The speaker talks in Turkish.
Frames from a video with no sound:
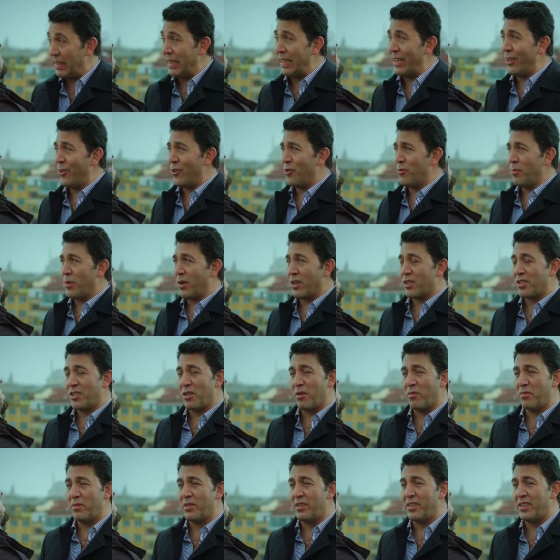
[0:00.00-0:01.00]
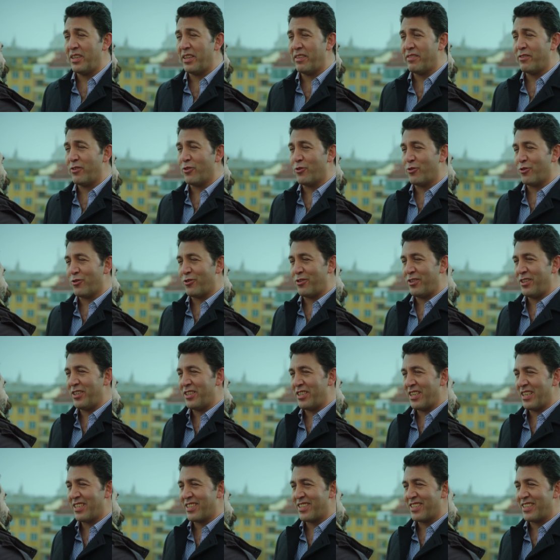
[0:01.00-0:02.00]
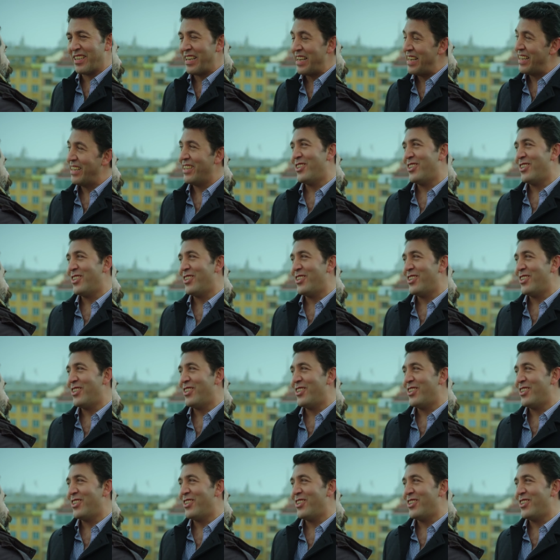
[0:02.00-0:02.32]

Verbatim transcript: Biliyorum akşamleyin evde kutlayacağız.